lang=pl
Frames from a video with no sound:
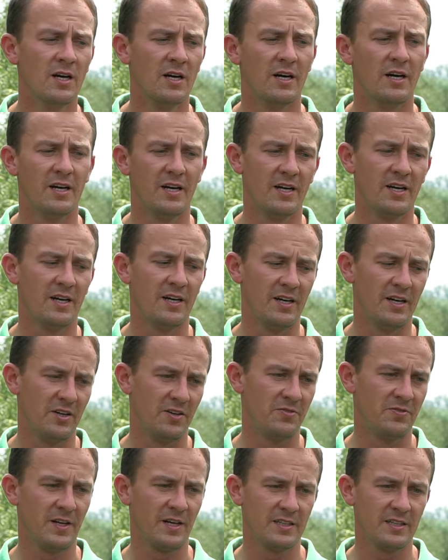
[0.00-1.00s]

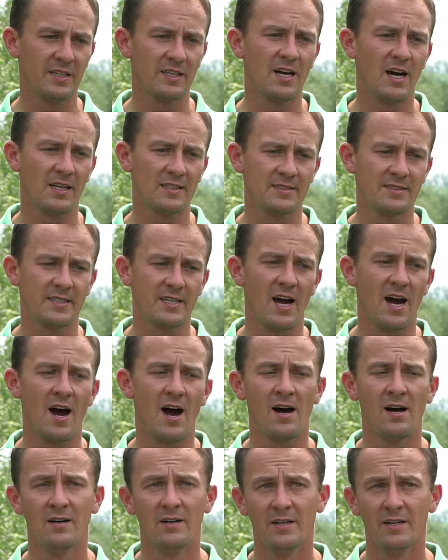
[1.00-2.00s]
e,
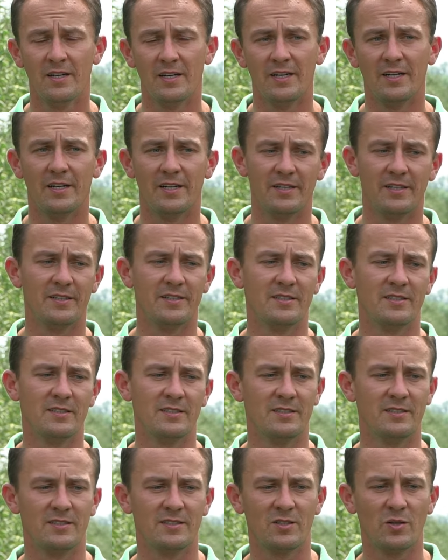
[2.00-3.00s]
fertygacja,
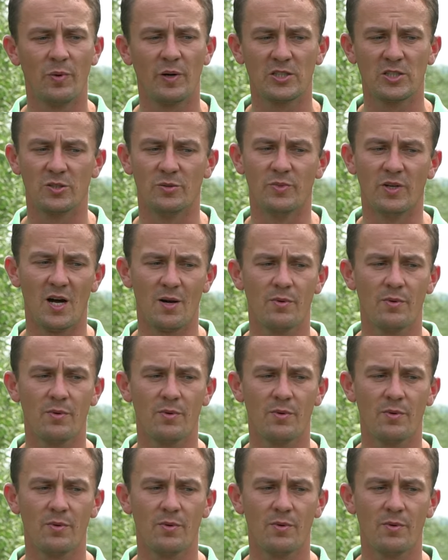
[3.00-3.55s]
E, zobaczymy.